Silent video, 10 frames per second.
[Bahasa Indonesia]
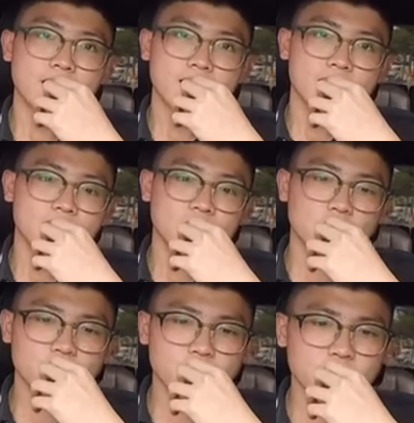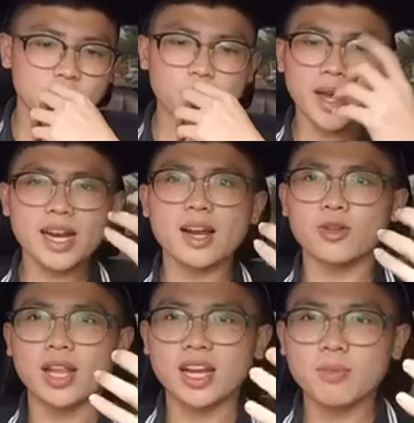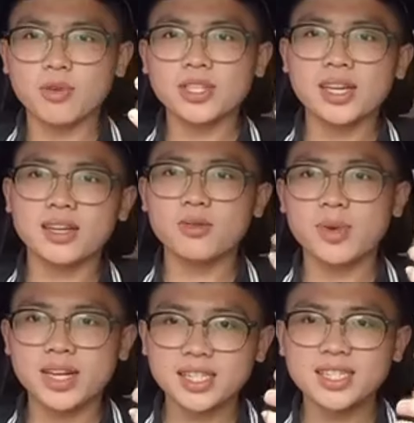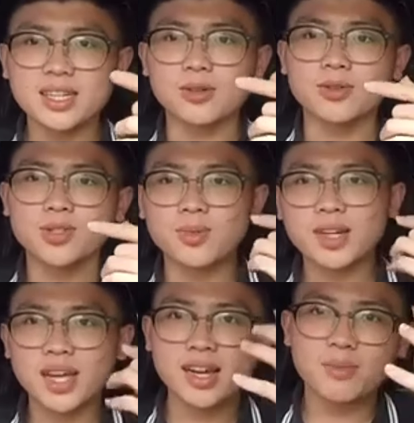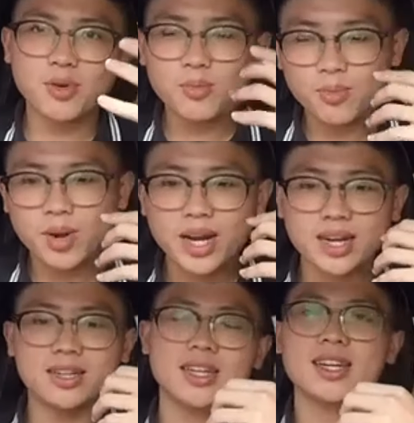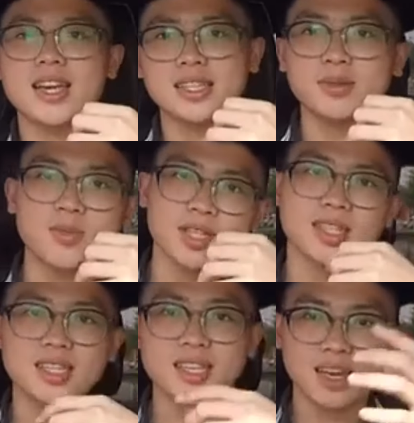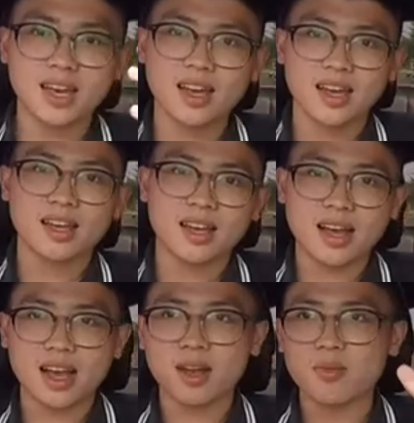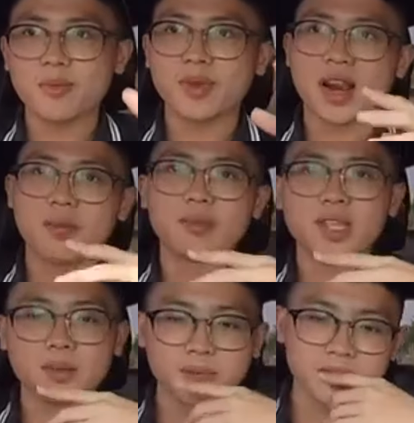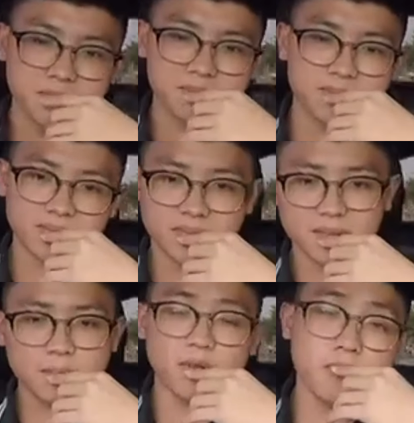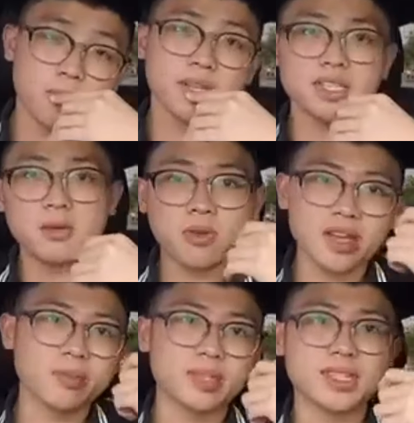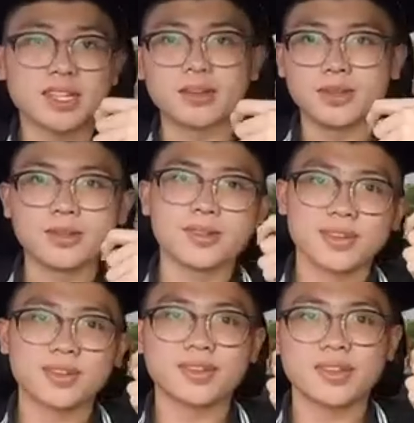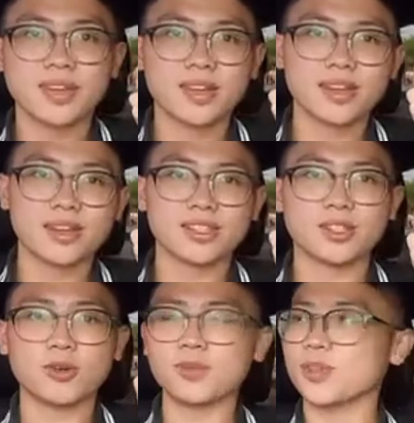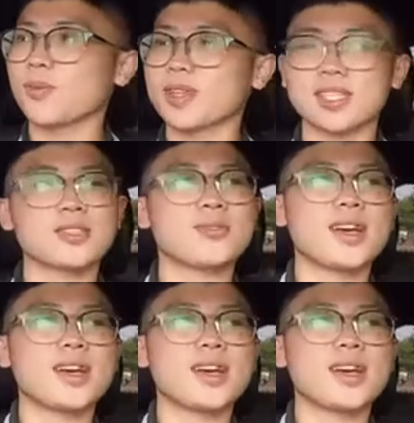cukup sebenarnya cukup enak loh tarikan bawahnya lumayan kenceng loh cuman karena berhubung badan dia gede aja mungkin jadi agak memperlambat tapi performanya sih oke mesin mesinnya loh cukup cukup asik juga